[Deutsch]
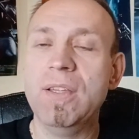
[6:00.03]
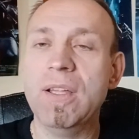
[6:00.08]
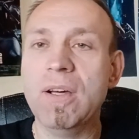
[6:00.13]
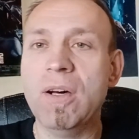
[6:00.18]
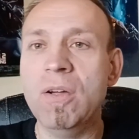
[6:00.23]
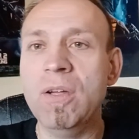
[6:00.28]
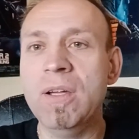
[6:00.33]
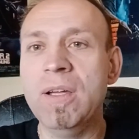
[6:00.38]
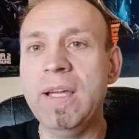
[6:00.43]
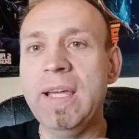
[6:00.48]

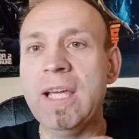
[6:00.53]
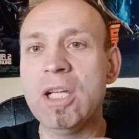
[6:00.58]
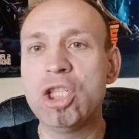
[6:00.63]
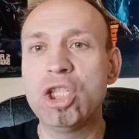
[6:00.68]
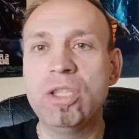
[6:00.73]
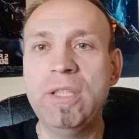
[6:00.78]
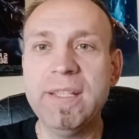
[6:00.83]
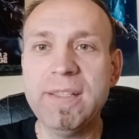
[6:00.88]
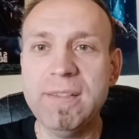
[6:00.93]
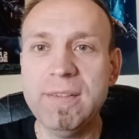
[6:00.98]
äh,
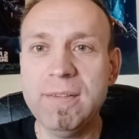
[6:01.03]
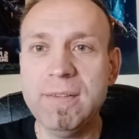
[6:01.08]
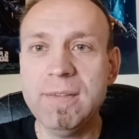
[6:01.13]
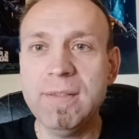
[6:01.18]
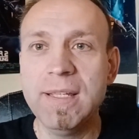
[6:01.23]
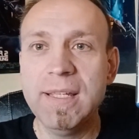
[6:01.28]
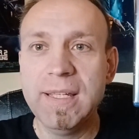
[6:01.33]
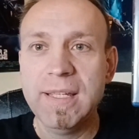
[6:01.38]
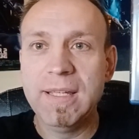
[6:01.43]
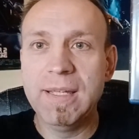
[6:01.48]

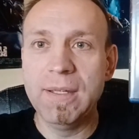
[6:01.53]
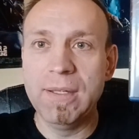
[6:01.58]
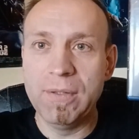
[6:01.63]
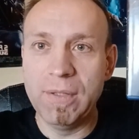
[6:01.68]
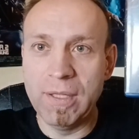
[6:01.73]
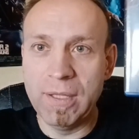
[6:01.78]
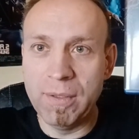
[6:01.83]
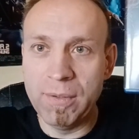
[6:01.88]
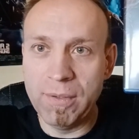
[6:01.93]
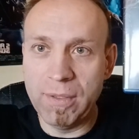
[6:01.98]
ersticken,
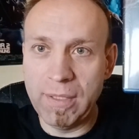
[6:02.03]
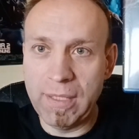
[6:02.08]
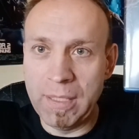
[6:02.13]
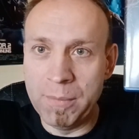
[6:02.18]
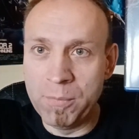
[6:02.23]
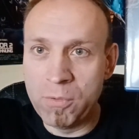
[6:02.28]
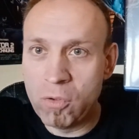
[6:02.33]
äh, im